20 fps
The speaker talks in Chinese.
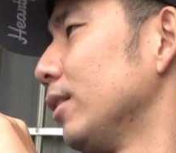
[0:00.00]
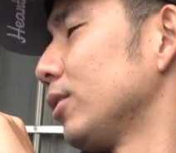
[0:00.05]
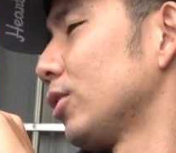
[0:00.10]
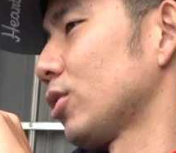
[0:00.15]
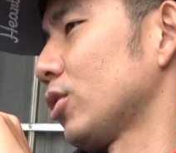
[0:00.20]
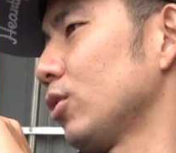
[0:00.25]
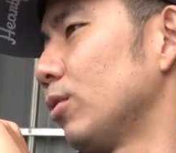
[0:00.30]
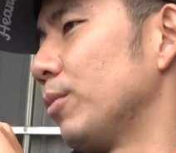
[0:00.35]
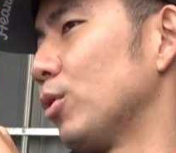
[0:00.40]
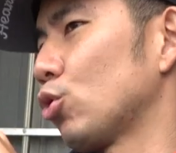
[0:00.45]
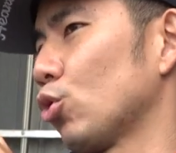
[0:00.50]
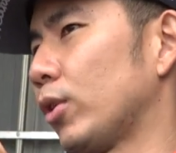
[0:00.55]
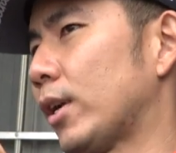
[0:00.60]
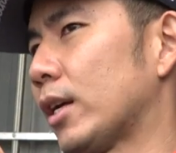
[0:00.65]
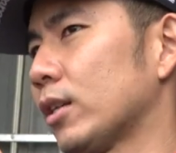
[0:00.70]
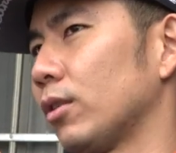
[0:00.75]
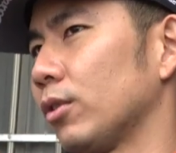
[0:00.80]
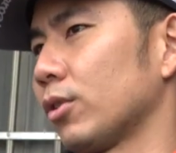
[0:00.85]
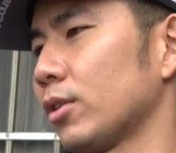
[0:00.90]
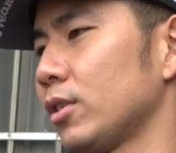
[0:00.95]
就是我们说
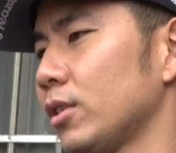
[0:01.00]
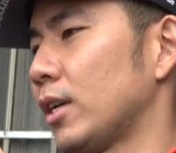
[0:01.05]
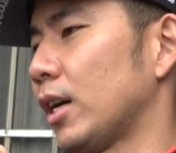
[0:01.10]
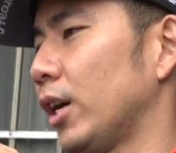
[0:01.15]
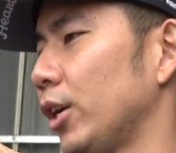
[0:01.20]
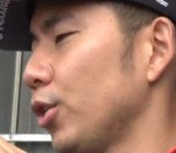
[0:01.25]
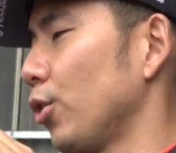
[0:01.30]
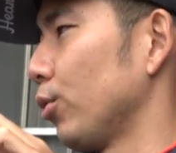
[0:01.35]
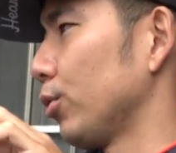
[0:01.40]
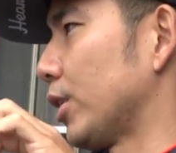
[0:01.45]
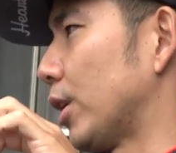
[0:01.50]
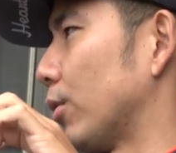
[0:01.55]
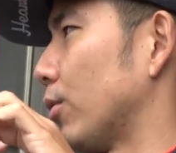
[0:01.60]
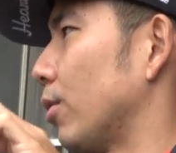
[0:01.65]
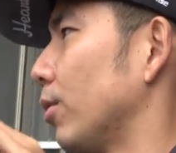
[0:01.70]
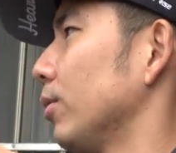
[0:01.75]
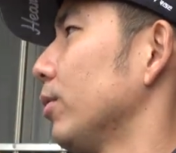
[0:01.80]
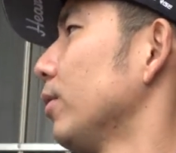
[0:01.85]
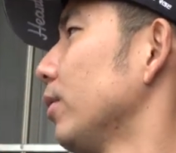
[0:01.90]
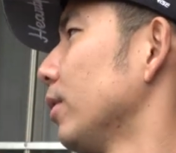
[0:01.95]
那种，就是那个六角
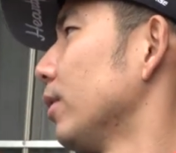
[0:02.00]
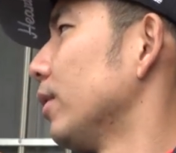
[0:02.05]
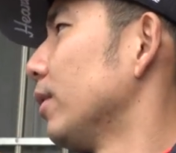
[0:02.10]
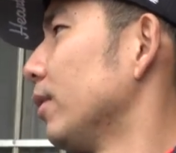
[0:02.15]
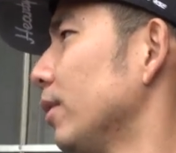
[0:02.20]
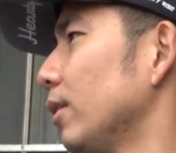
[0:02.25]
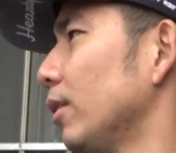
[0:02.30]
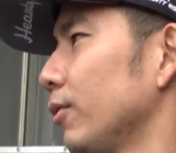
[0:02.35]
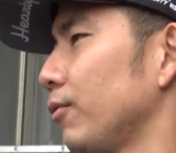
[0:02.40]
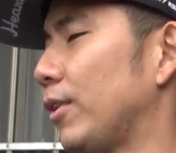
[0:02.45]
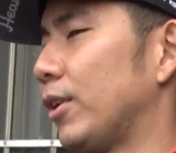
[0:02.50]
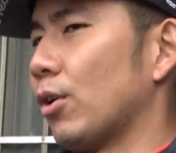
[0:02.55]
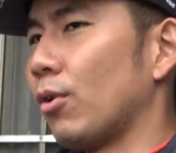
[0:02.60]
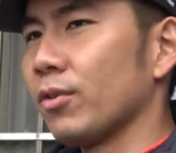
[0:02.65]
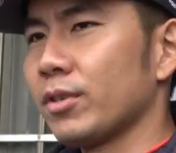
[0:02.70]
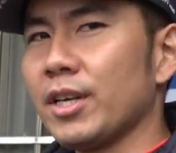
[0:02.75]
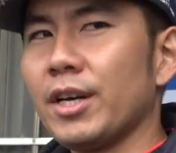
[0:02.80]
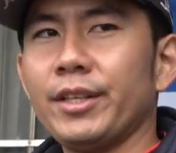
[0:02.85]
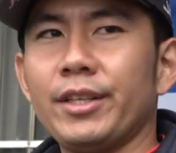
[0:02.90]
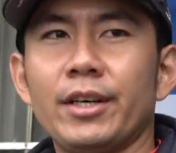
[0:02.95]
龙，粉
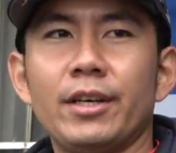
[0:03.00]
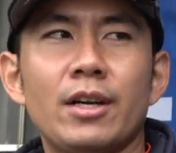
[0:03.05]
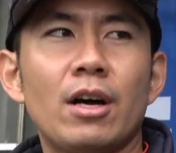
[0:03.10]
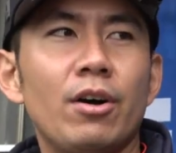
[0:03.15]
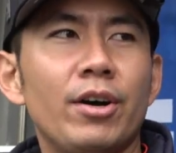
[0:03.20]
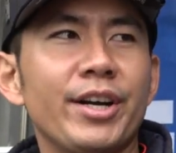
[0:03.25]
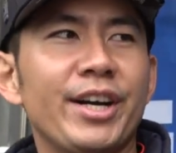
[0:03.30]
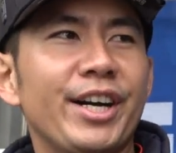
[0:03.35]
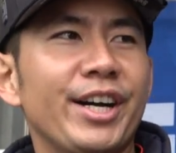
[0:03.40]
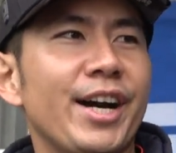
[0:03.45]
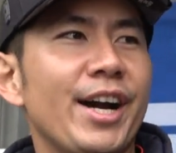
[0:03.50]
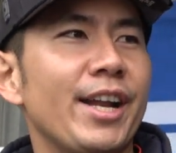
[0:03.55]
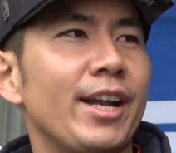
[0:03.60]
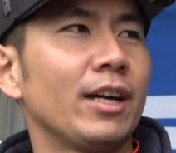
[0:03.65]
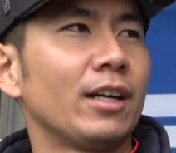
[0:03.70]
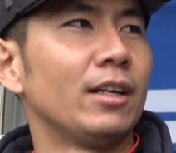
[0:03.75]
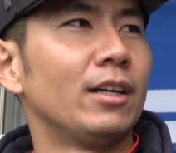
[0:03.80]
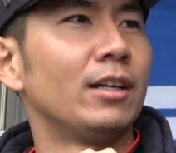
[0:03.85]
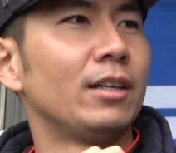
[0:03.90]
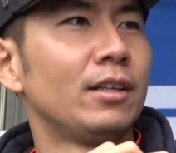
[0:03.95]
红色的，然后很可爱
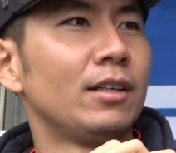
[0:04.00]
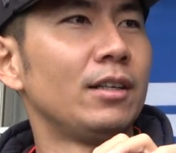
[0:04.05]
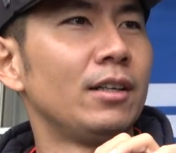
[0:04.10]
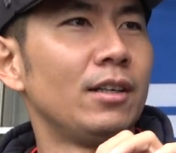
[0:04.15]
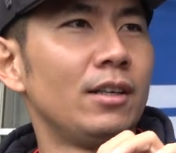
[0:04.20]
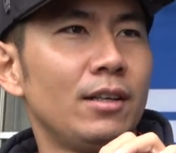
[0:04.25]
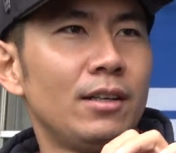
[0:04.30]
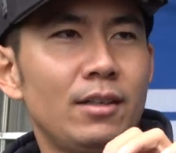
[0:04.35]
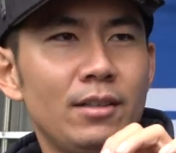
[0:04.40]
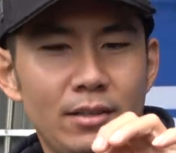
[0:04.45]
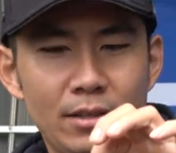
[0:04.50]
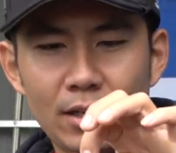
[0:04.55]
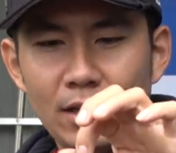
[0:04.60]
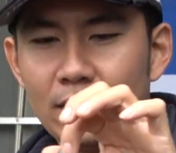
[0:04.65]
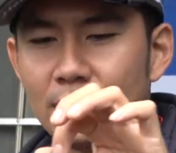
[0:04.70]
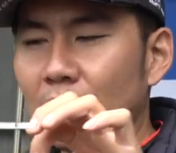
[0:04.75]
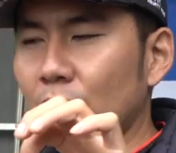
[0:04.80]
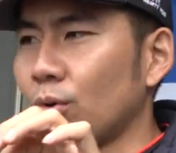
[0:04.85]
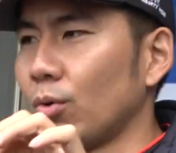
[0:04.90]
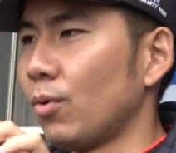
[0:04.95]
那个，那
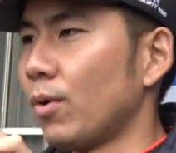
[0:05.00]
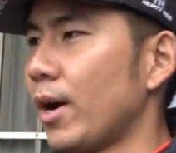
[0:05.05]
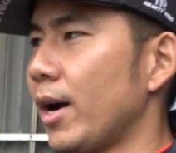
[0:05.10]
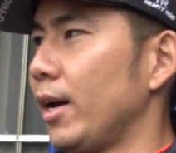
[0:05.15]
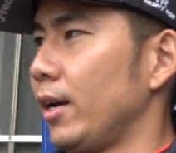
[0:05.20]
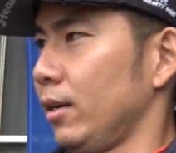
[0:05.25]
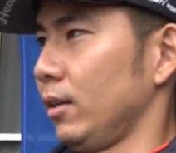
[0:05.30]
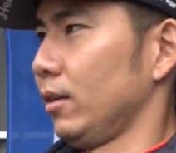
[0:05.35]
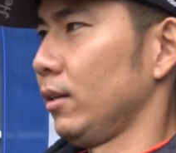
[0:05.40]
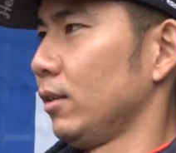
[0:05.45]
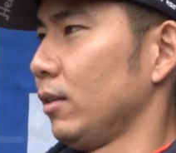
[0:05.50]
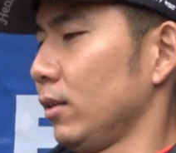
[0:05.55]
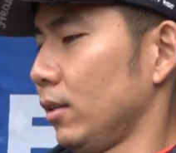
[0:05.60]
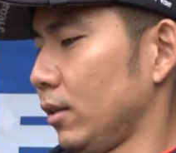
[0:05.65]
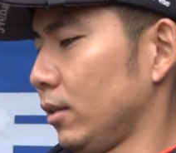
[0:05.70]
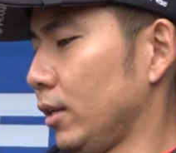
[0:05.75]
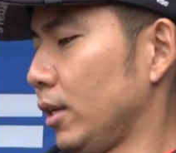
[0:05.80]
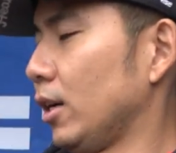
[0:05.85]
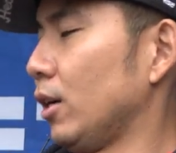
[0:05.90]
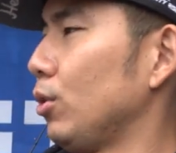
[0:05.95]
个在国外
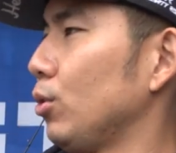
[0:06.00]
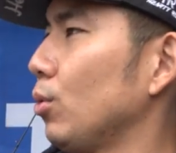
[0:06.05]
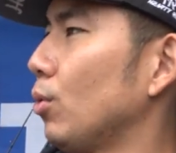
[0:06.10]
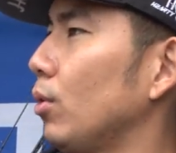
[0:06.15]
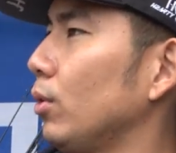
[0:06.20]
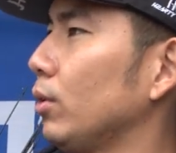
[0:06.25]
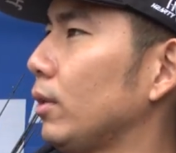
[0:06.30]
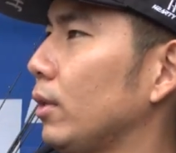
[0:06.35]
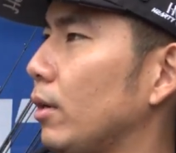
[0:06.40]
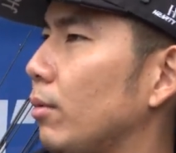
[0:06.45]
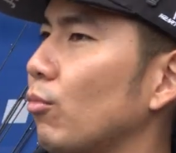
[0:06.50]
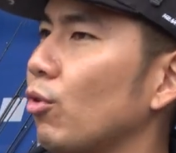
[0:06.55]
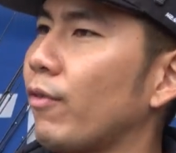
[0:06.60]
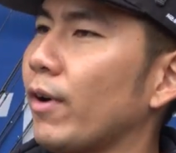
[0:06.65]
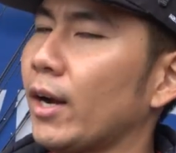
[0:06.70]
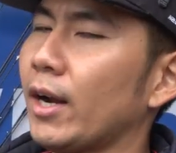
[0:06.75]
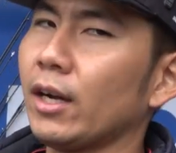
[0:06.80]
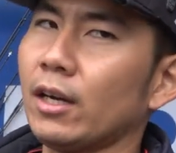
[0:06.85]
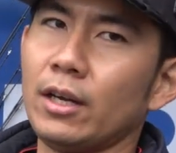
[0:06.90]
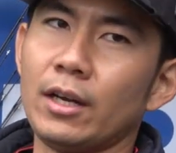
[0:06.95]
也很多，然后模
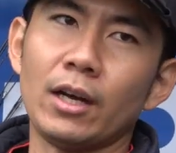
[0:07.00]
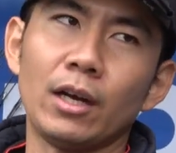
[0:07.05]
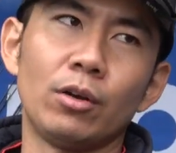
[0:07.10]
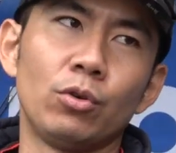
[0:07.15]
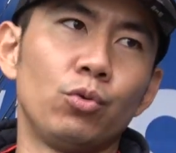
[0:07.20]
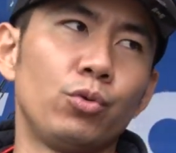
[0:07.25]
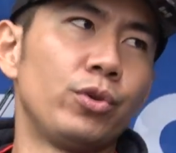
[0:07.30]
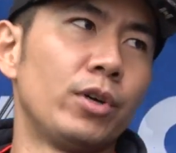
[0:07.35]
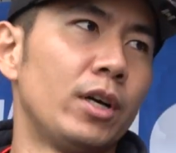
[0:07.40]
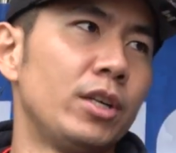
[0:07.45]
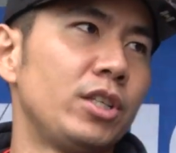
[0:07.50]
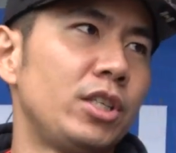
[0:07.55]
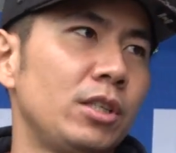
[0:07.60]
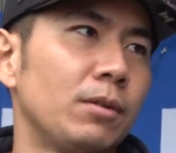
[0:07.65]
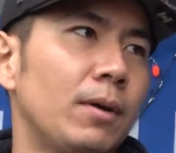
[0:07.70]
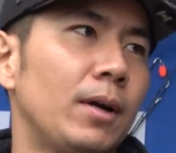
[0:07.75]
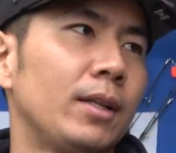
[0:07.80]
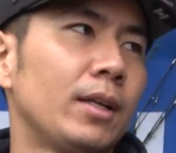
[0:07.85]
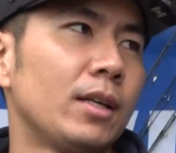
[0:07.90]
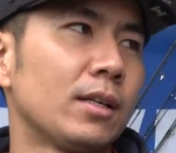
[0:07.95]
仿那个那个鲈鱼很
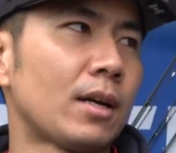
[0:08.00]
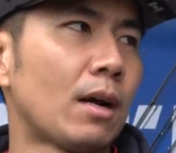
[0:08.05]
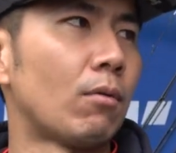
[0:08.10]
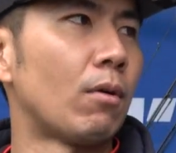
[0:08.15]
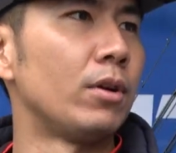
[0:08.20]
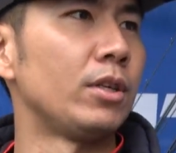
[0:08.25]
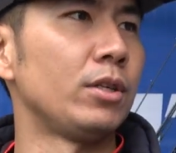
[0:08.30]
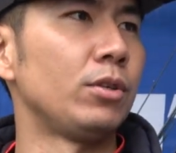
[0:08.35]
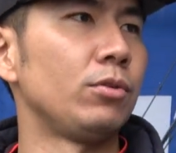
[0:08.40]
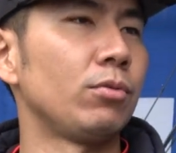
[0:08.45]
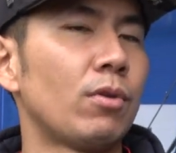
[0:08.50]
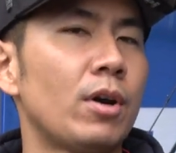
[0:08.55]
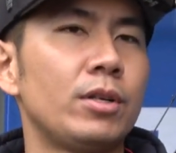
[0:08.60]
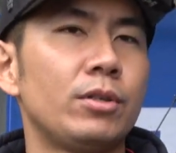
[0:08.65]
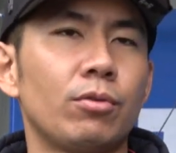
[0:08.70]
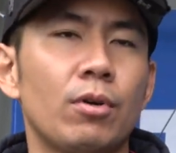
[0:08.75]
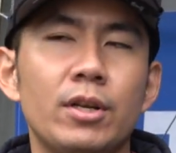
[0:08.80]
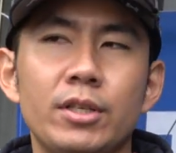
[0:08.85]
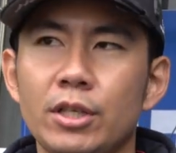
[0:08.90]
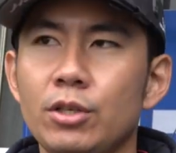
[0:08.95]
喜欢，但是看环境环
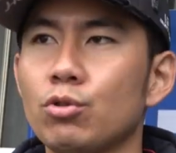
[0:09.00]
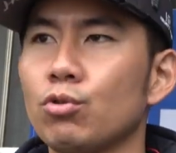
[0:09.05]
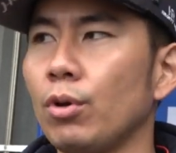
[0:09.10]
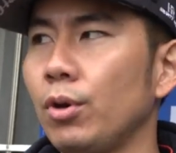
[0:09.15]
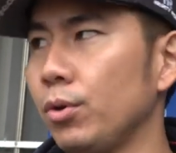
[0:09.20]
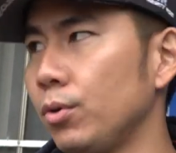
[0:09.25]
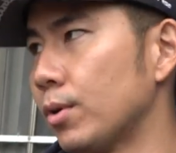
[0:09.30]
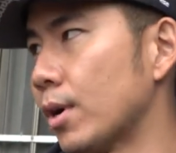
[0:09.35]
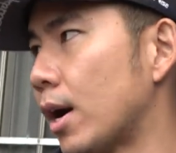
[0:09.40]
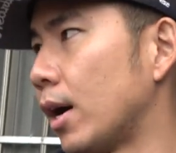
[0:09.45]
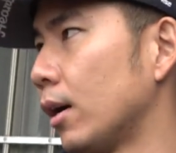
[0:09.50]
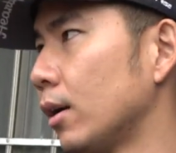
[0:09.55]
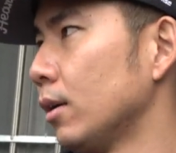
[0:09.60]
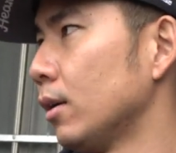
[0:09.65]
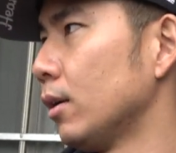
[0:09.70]
环境水域啊，